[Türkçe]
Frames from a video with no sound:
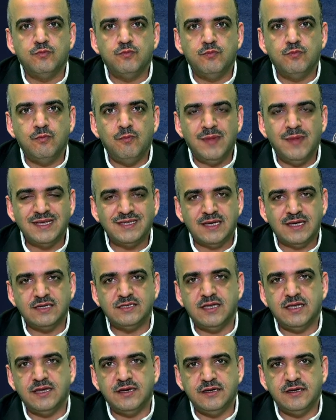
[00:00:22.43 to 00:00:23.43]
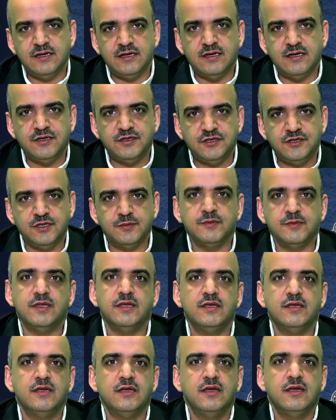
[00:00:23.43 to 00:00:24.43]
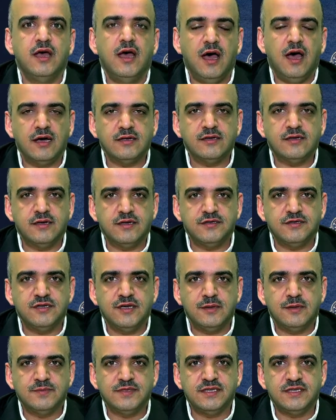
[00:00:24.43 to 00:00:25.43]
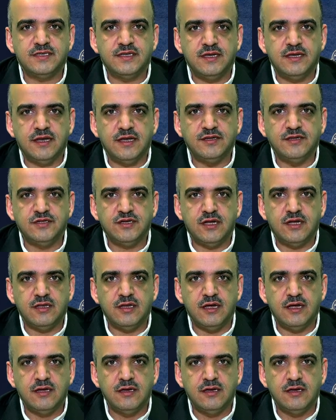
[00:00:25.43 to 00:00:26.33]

mesajlarını şimdi aktaracağım sizlere inşallah.